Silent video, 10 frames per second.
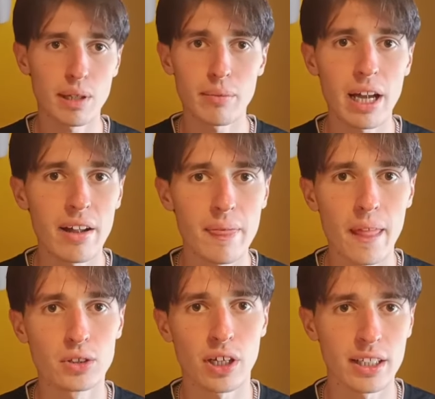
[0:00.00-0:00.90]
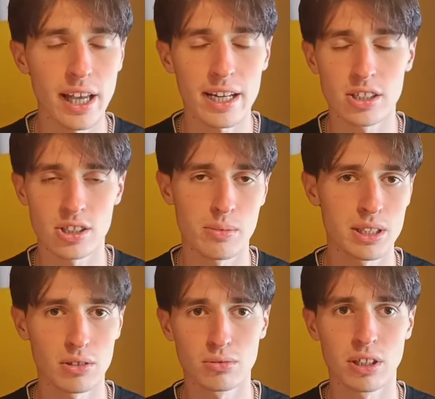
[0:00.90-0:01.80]
Per me giocare a tennis è sempre
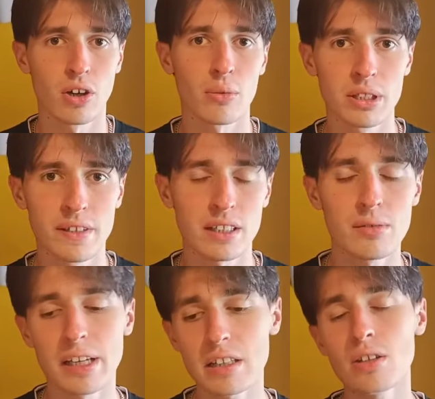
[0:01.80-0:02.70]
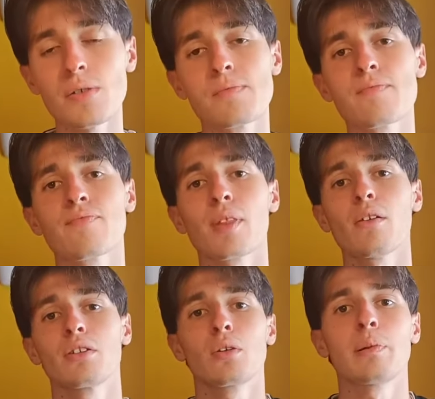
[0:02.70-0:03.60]
stato un enorme divertimento. Ho
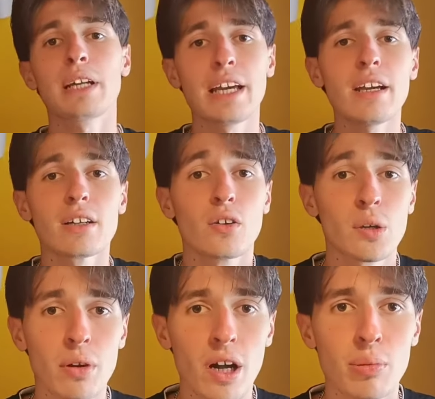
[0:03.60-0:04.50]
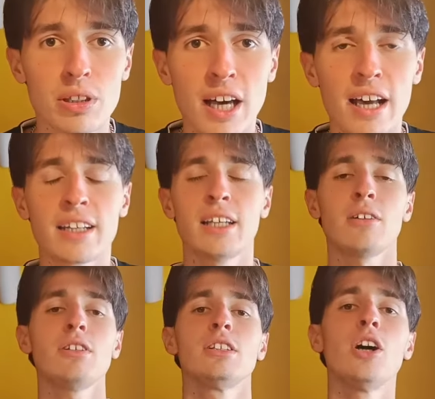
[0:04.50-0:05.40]
detto perché non riprovare a portarli e
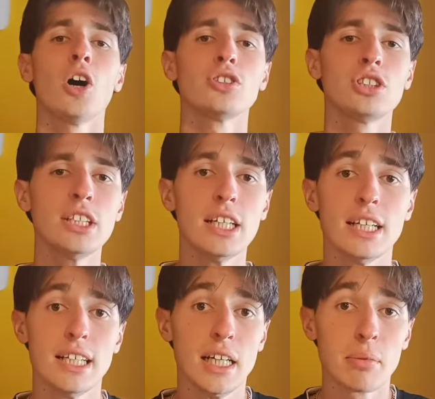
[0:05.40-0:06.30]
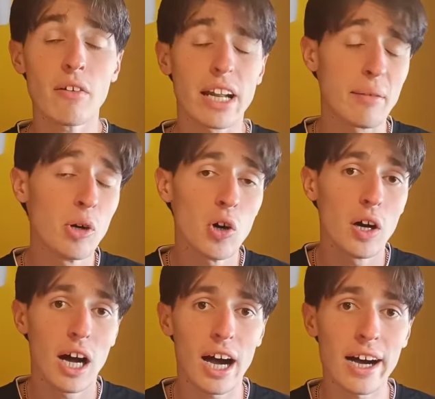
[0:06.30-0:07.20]
quindi oggi proveremo
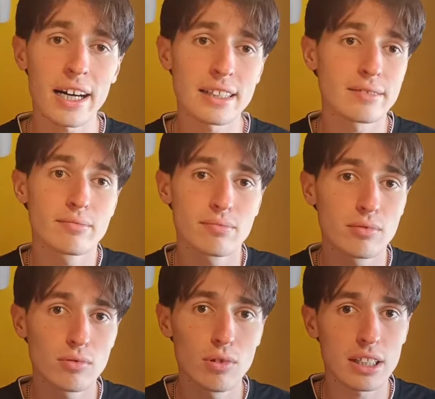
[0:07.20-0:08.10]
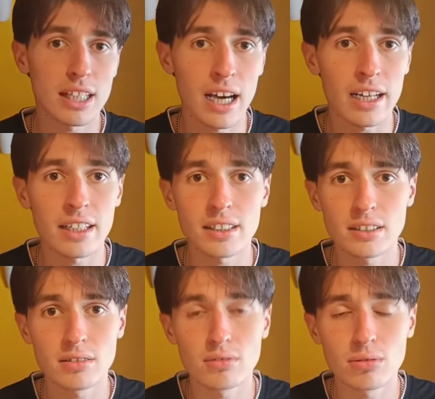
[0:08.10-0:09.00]
a guardare
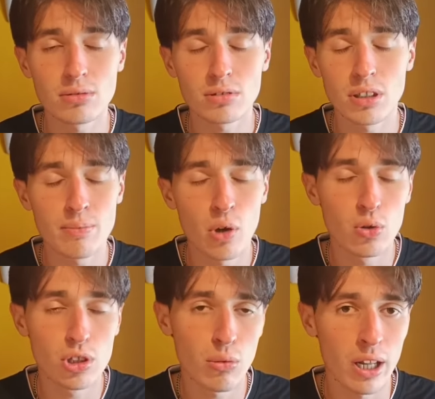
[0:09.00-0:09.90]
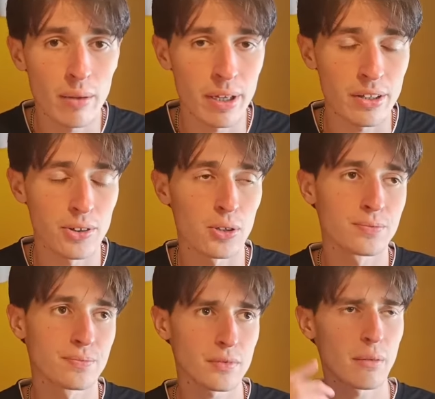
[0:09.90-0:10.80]
un, il mio ultimo
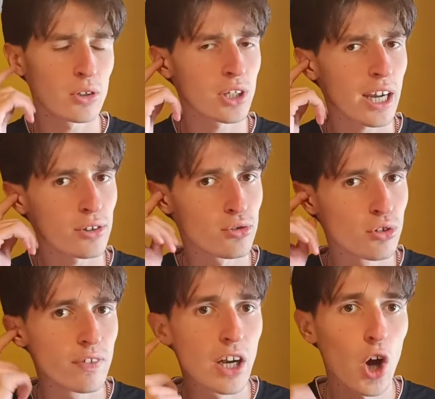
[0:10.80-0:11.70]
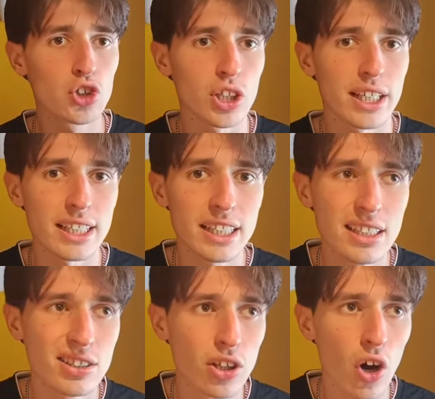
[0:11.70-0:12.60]
allenamento. Abbiamo giocato sul veloce
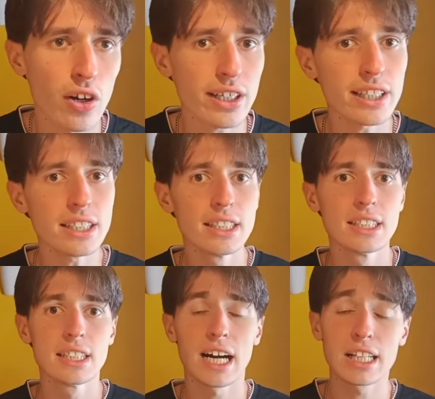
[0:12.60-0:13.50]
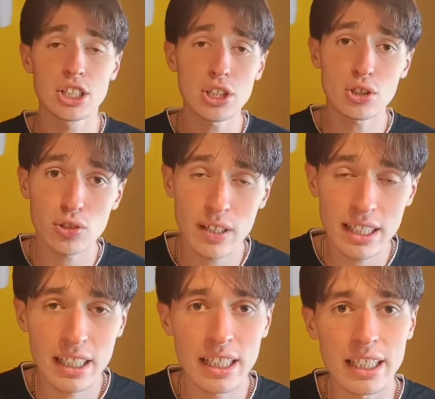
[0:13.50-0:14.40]
indoor al centro
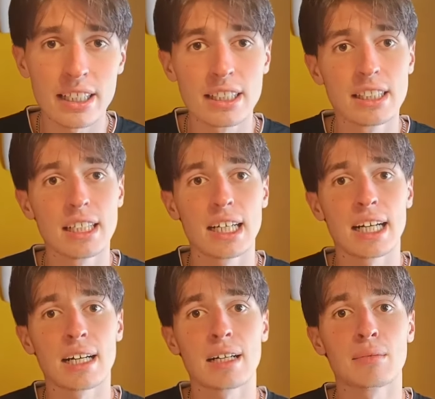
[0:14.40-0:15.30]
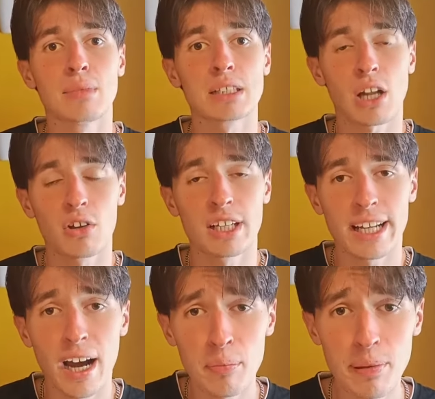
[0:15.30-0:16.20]
giovanile a eh, Bassano del
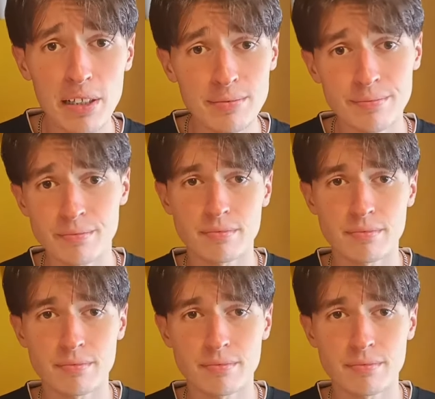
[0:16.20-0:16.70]
Grappa,